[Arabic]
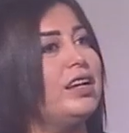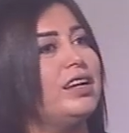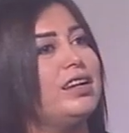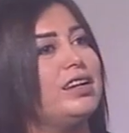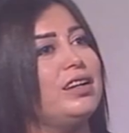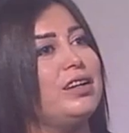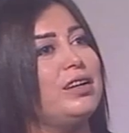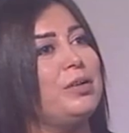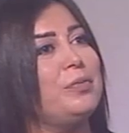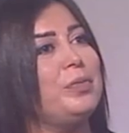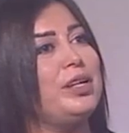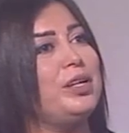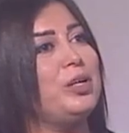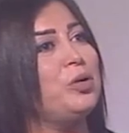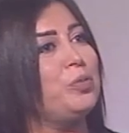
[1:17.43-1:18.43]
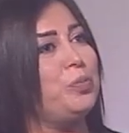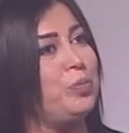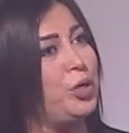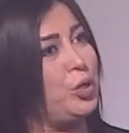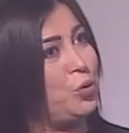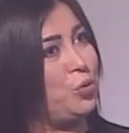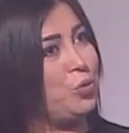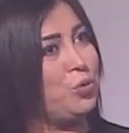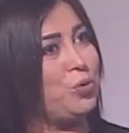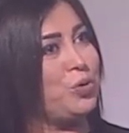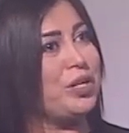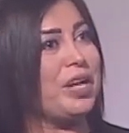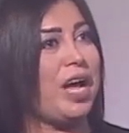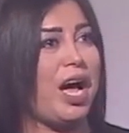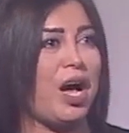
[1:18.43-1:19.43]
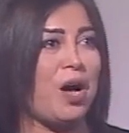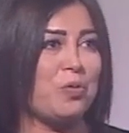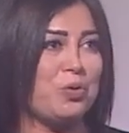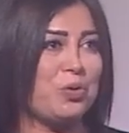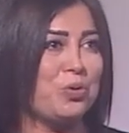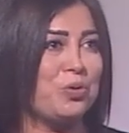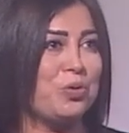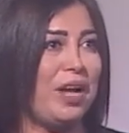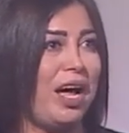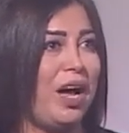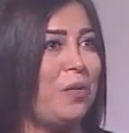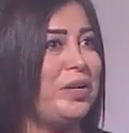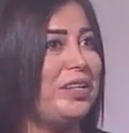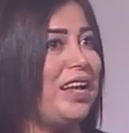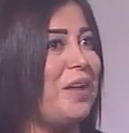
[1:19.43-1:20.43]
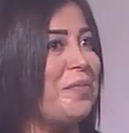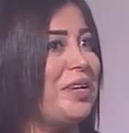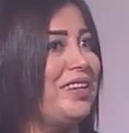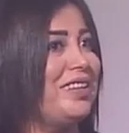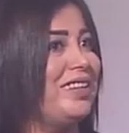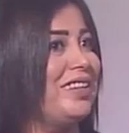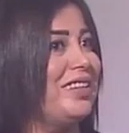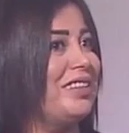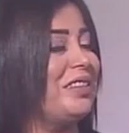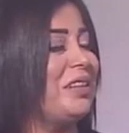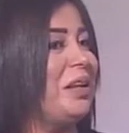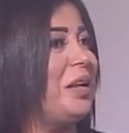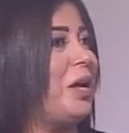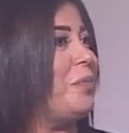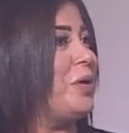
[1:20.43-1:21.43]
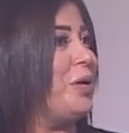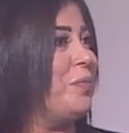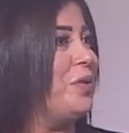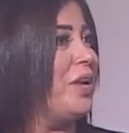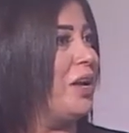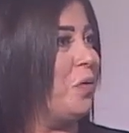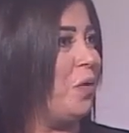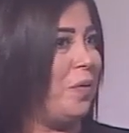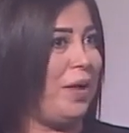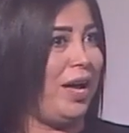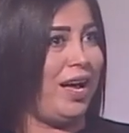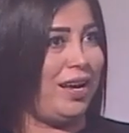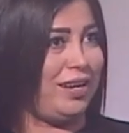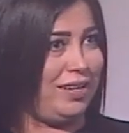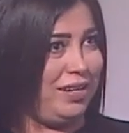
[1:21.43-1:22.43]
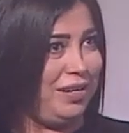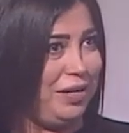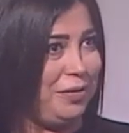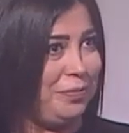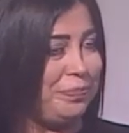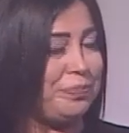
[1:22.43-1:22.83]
آه، بهدوء نحاوره ونحاول دائما اطلع بابني انا وعم حاكي